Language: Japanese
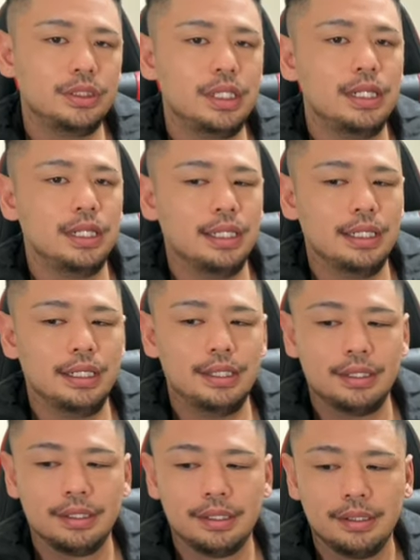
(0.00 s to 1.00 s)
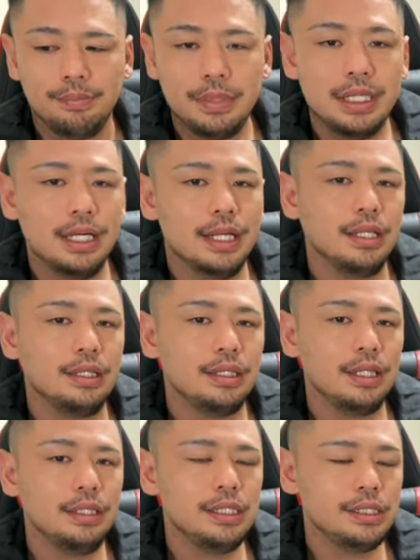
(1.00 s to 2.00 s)
そしたらミラーさ
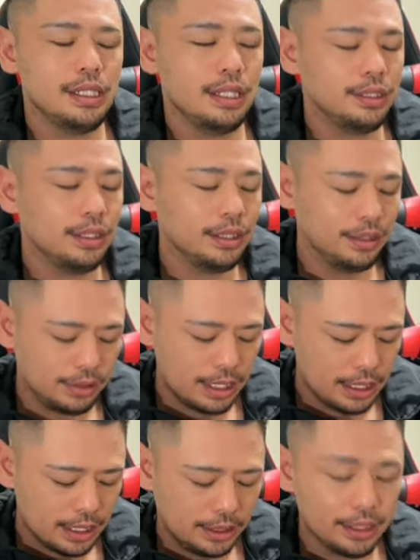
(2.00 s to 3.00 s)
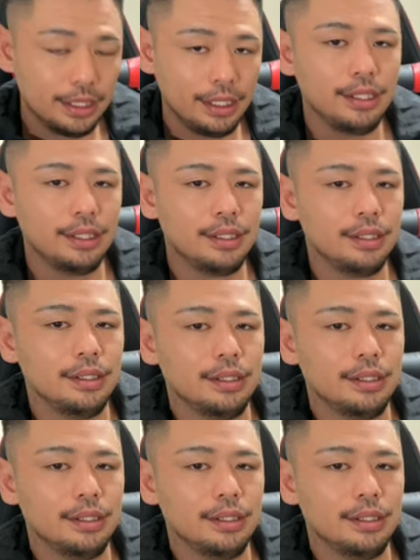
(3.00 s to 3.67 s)
れてにせんにんぐらいになってたね、